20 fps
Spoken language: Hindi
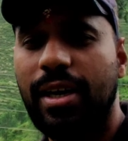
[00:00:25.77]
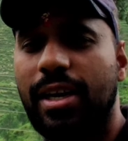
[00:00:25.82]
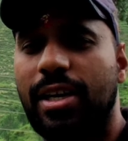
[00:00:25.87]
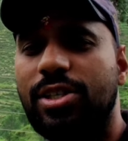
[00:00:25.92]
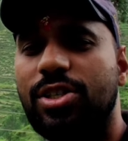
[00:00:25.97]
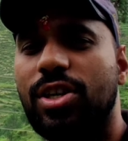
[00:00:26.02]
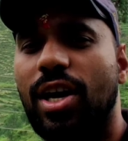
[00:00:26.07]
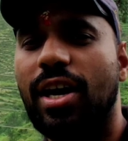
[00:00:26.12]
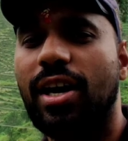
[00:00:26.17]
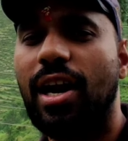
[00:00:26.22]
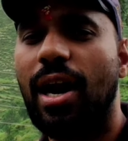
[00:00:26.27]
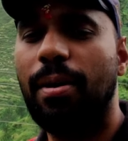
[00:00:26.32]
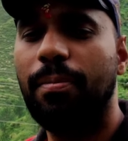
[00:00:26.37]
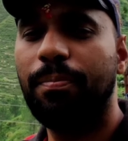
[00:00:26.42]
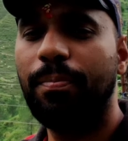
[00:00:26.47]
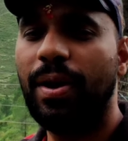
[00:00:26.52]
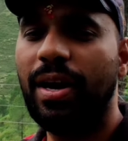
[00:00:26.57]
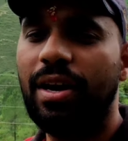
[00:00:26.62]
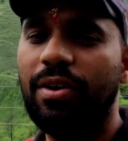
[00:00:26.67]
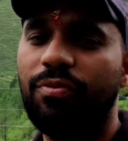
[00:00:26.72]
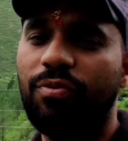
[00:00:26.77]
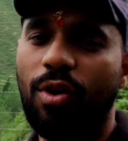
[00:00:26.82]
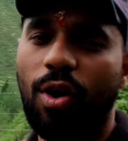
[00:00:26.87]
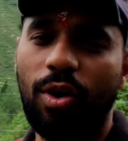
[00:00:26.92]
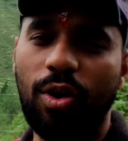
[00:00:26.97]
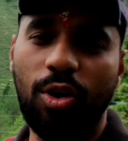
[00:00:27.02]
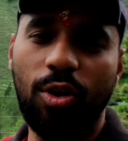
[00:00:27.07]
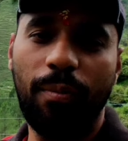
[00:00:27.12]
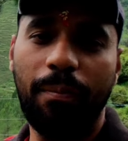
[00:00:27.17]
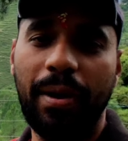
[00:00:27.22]
इंस्टाग्राम पे
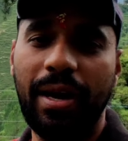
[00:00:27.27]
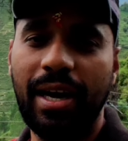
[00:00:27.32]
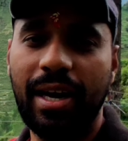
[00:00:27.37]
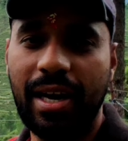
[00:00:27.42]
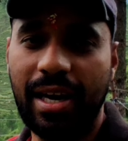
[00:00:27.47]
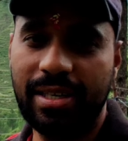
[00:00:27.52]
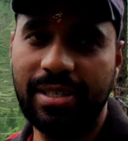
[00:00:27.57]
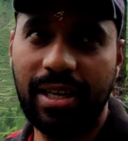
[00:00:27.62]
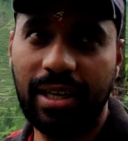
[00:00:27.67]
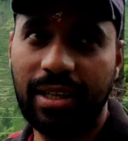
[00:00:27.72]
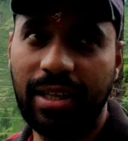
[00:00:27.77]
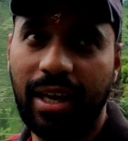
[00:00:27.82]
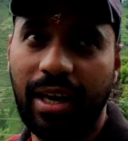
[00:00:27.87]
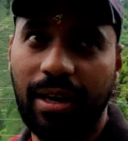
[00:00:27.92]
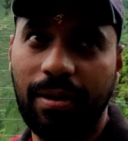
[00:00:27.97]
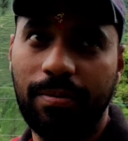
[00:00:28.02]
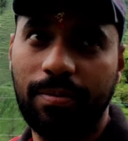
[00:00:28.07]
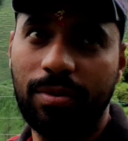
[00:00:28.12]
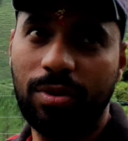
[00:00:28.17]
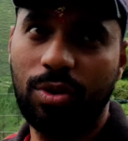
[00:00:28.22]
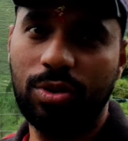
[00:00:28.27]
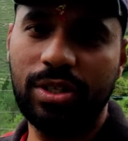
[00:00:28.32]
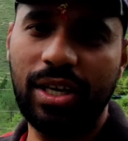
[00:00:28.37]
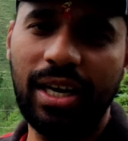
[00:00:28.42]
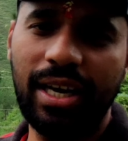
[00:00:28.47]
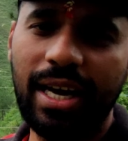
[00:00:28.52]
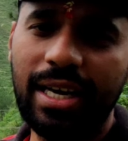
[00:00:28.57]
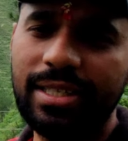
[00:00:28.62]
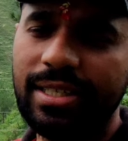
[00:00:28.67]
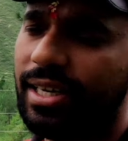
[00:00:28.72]
फॉलो भी कर सकते हैं तो
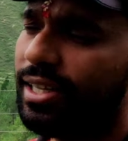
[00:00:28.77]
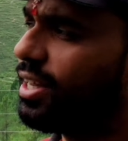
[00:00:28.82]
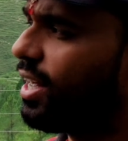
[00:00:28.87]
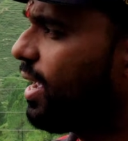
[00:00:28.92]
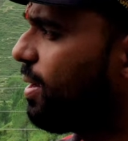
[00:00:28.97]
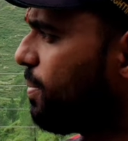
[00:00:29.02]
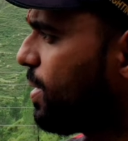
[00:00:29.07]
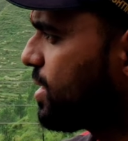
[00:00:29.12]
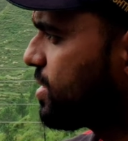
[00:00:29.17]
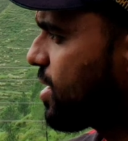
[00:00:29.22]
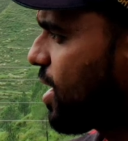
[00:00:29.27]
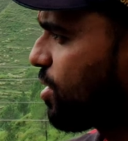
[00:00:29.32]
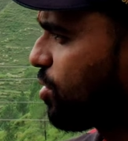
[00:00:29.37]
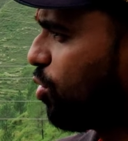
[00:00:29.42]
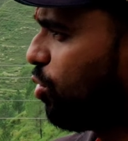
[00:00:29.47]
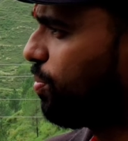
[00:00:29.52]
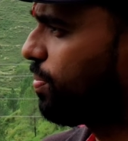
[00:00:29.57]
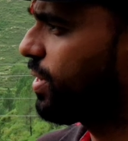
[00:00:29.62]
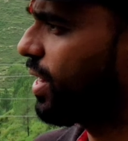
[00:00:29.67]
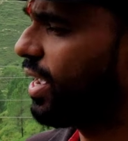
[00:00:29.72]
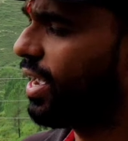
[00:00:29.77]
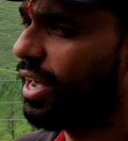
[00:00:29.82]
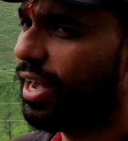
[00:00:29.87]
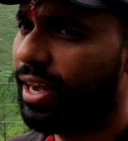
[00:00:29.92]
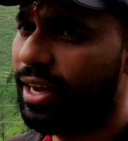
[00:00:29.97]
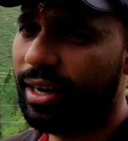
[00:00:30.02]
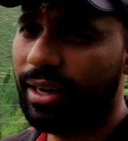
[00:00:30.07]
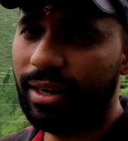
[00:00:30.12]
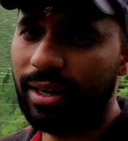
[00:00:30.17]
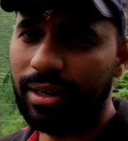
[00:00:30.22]
चलिए चलते हैं मेरे साथ घूमते
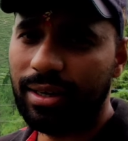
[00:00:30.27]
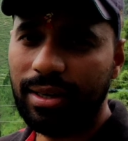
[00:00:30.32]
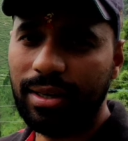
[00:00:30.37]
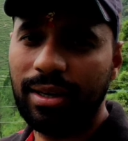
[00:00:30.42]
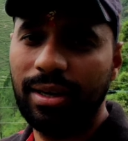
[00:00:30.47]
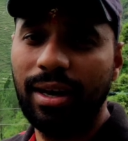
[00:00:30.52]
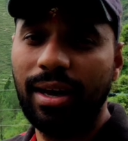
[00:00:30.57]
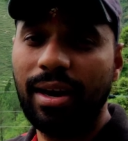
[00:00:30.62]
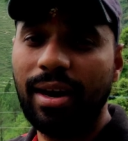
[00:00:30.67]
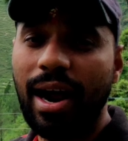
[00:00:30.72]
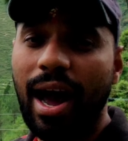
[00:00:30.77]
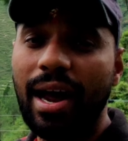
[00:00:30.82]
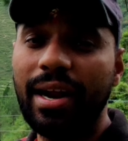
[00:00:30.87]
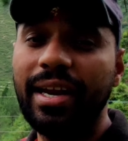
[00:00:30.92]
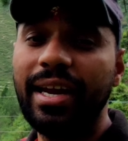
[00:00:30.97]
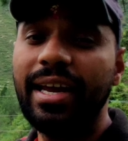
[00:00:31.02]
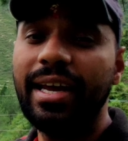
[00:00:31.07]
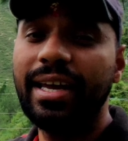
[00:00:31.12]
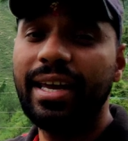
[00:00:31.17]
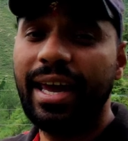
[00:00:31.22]
हैं रानी